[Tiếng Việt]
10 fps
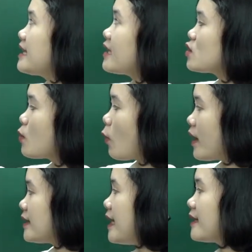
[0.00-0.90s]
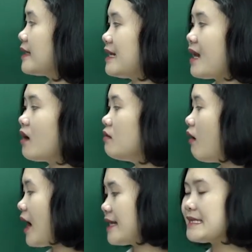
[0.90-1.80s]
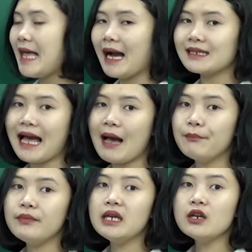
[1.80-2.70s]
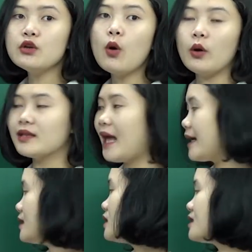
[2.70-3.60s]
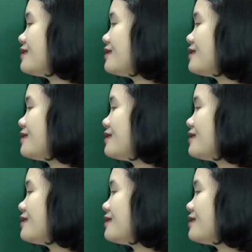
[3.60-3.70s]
tác dụng quang điện thì năng lượng ánh sáng đã biến đổi thành